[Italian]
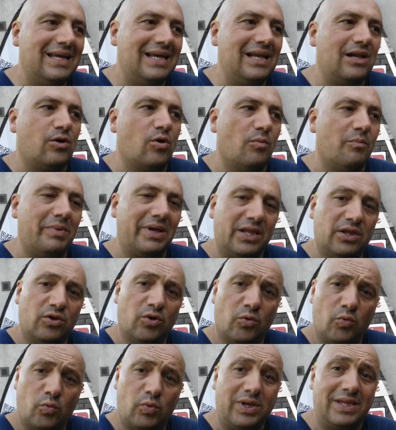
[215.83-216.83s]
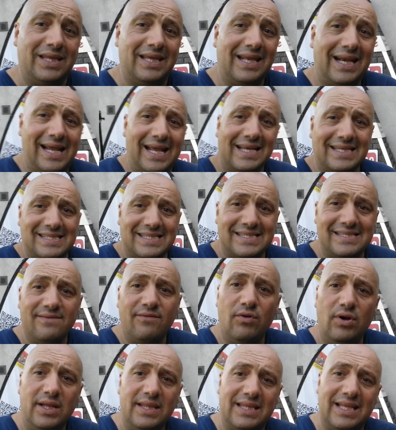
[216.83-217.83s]
Il commento. Quindi ragazzi, se
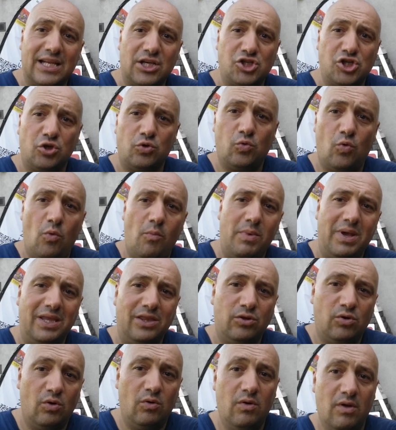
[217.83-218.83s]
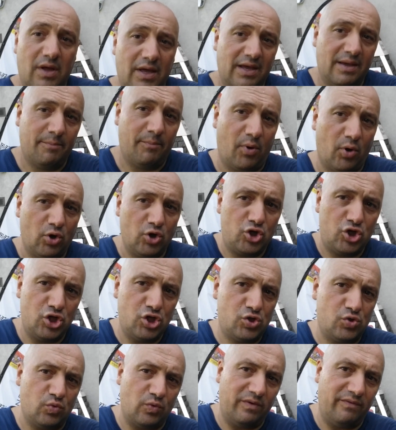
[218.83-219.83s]
volete lasciare un commento, pollice
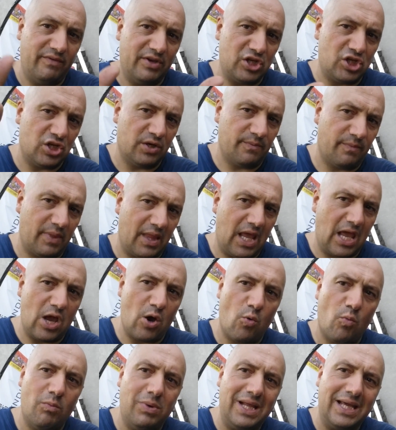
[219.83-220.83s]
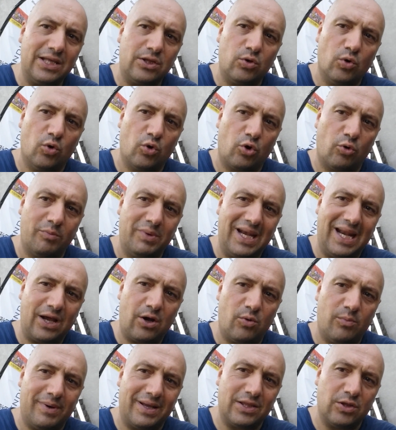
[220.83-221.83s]
in su invece è obbligatorio. Mi
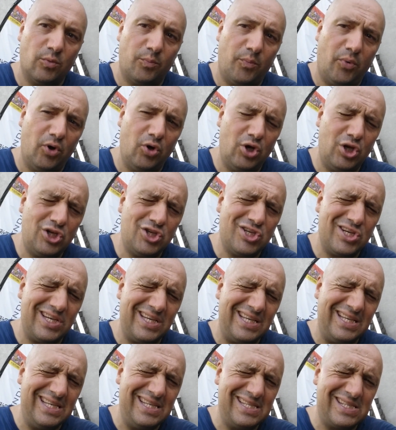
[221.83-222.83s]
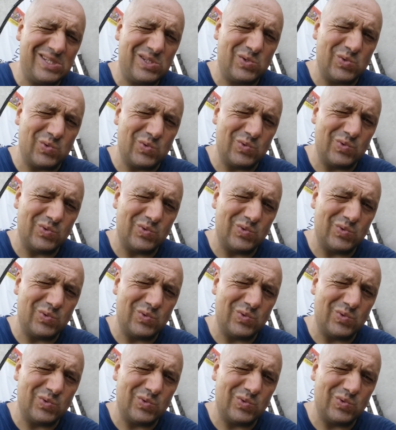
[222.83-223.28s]
raccomando, pollice in su.